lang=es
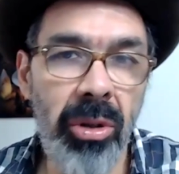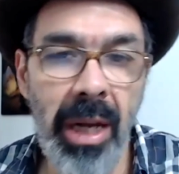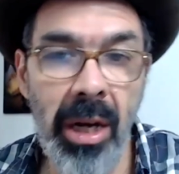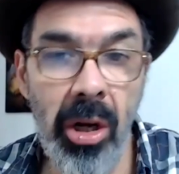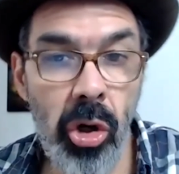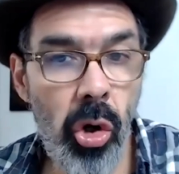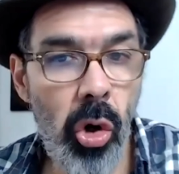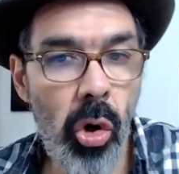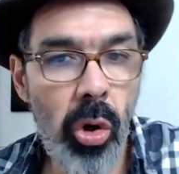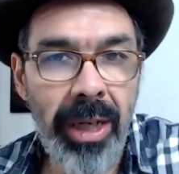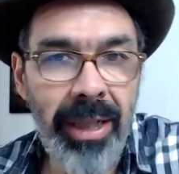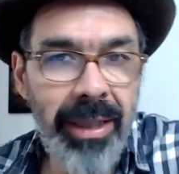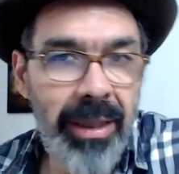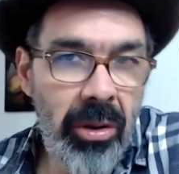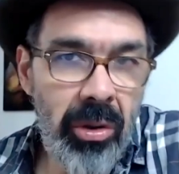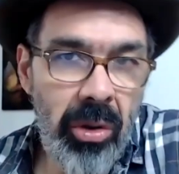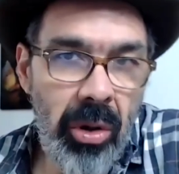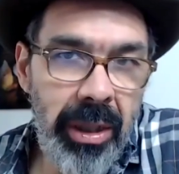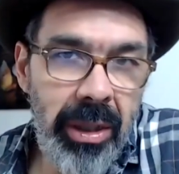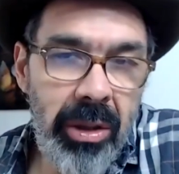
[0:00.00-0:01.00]
cosas
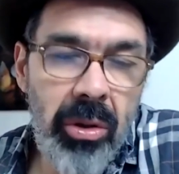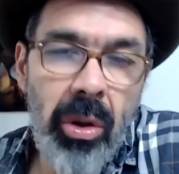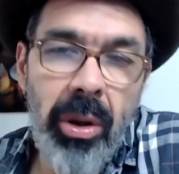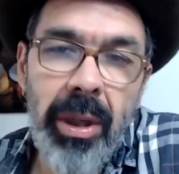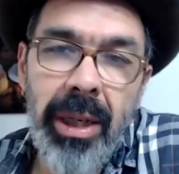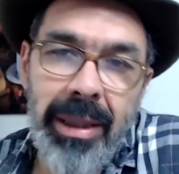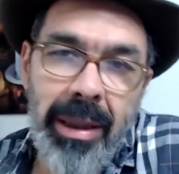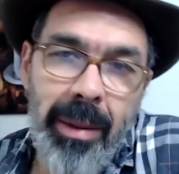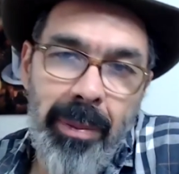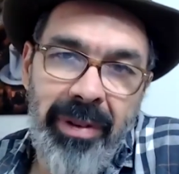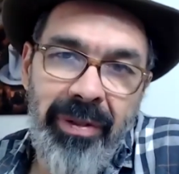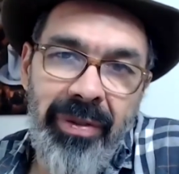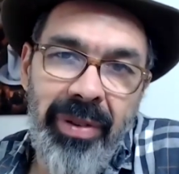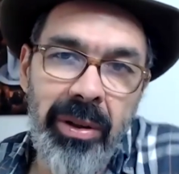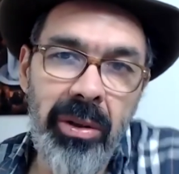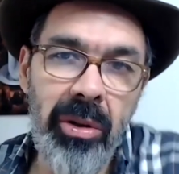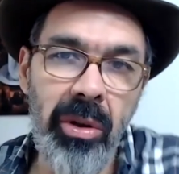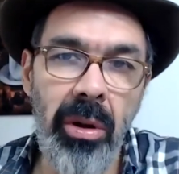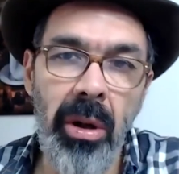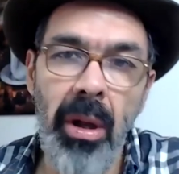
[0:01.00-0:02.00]
locas y toda la historia, está
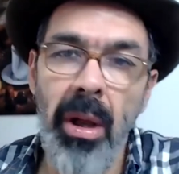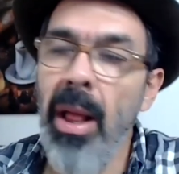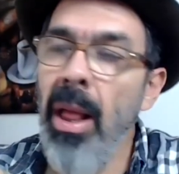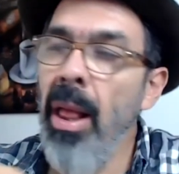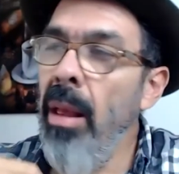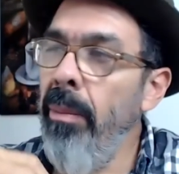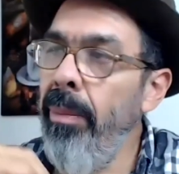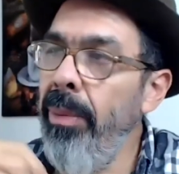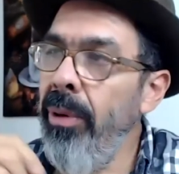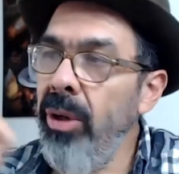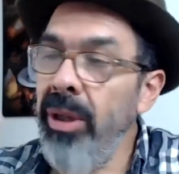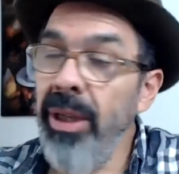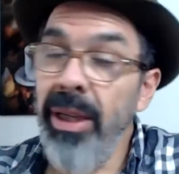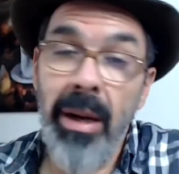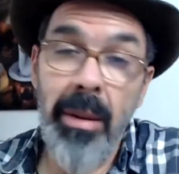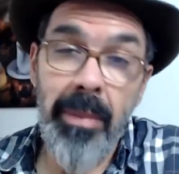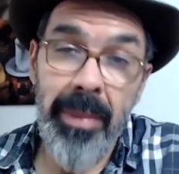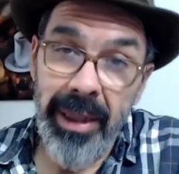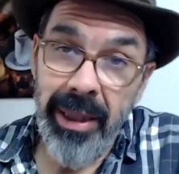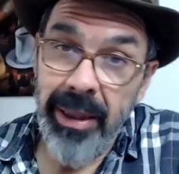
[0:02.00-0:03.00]
perfecto, pero
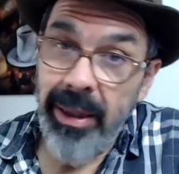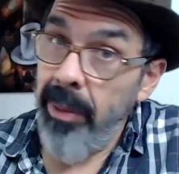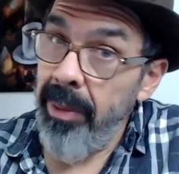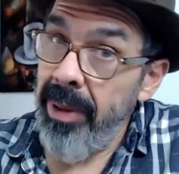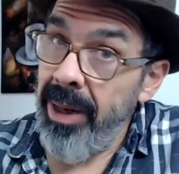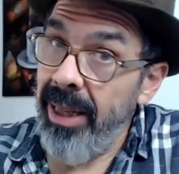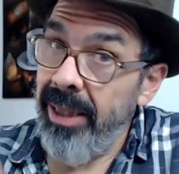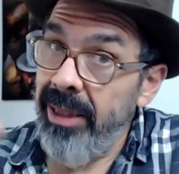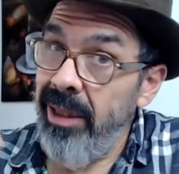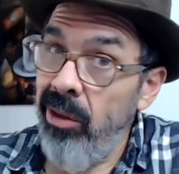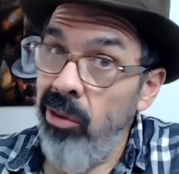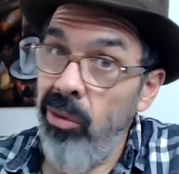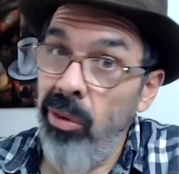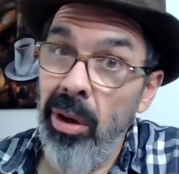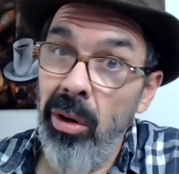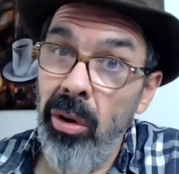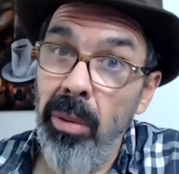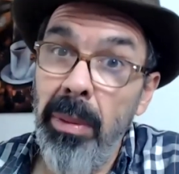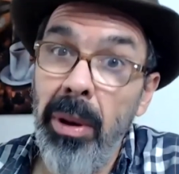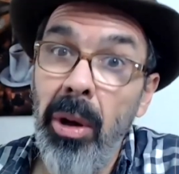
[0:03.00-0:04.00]
generalmente terminan
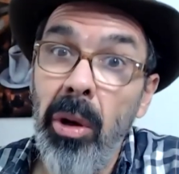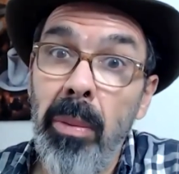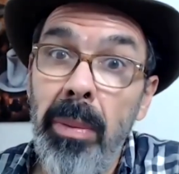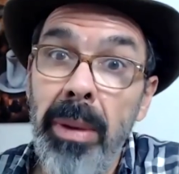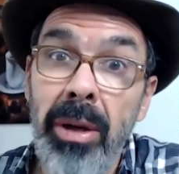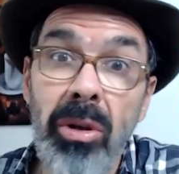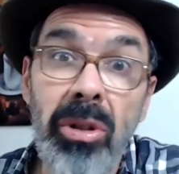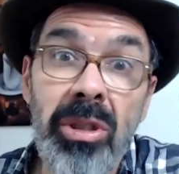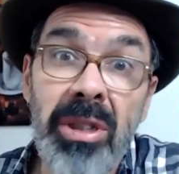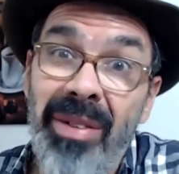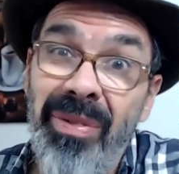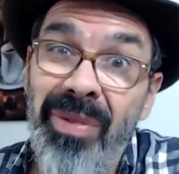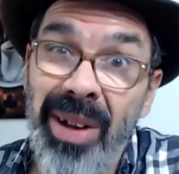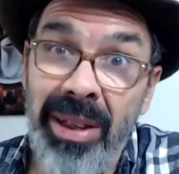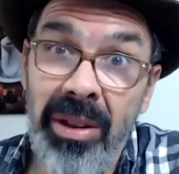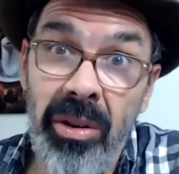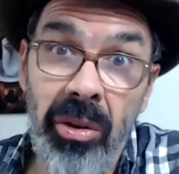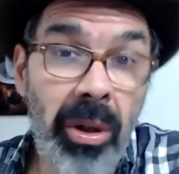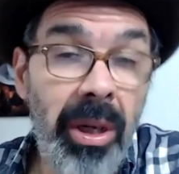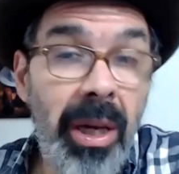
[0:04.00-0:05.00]
haciendo algo más o menos y
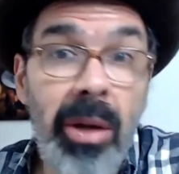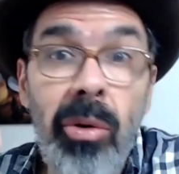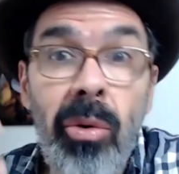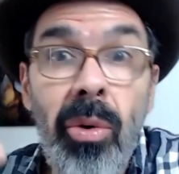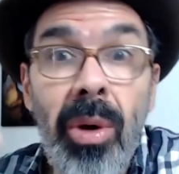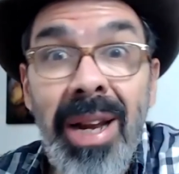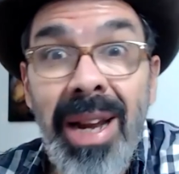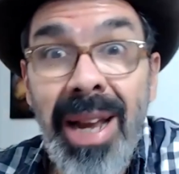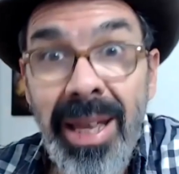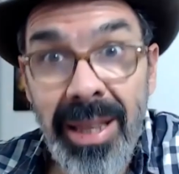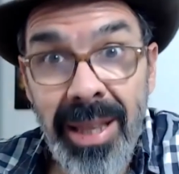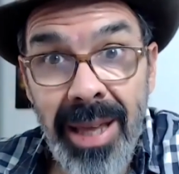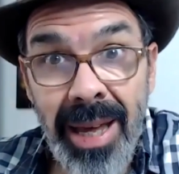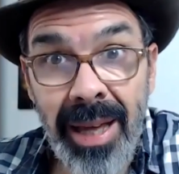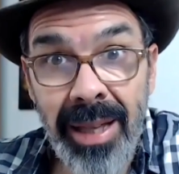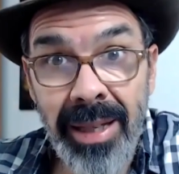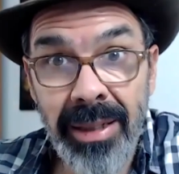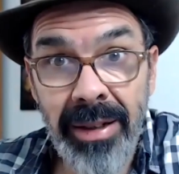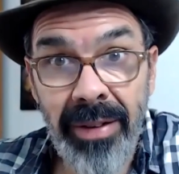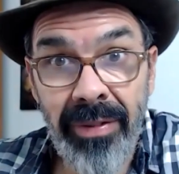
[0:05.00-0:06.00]
zafando, que no es la
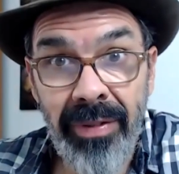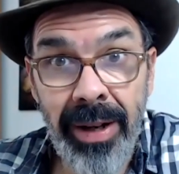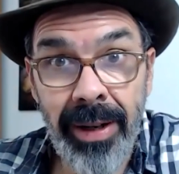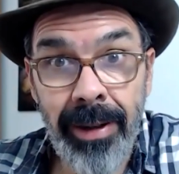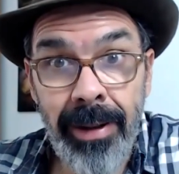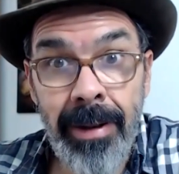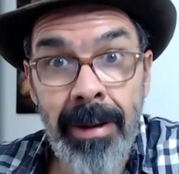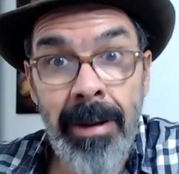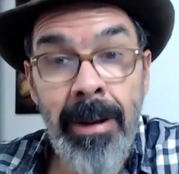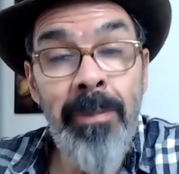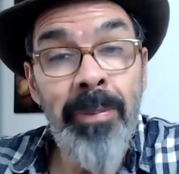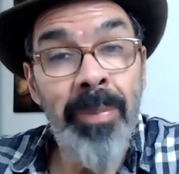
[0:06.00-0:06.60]
idea de zafar.